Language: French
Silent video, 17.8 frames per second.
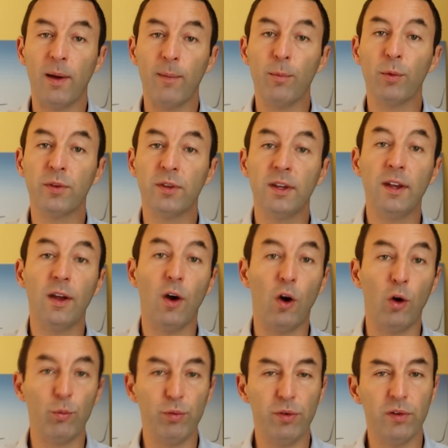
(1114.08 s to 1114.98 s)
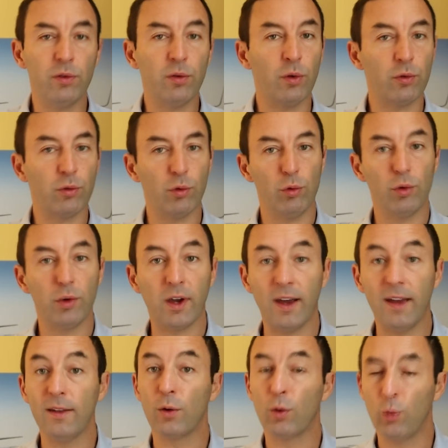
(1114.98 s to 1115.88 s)
la montée en puissance de
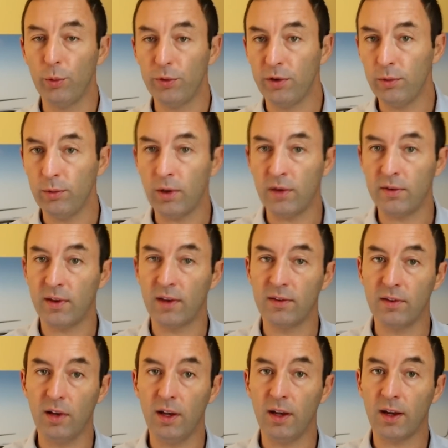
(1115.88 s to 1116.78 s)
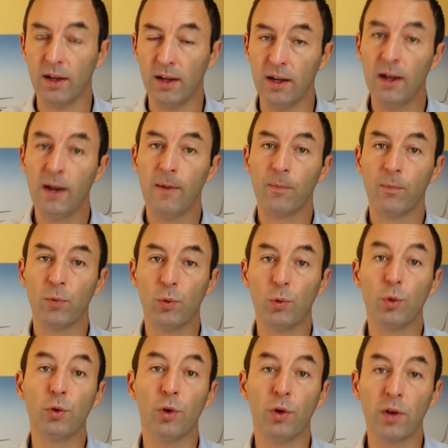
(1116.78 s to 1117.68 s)
l'Ukraine continue à s'accélérer,
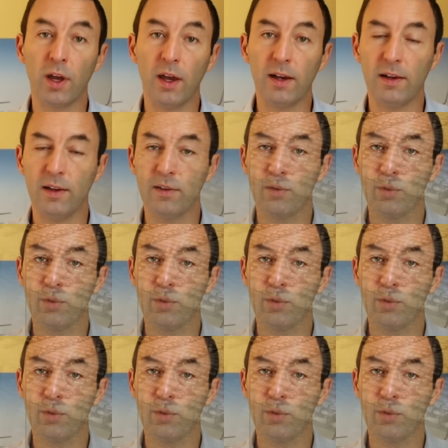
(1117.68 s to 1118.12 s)
d'autant qu'avec les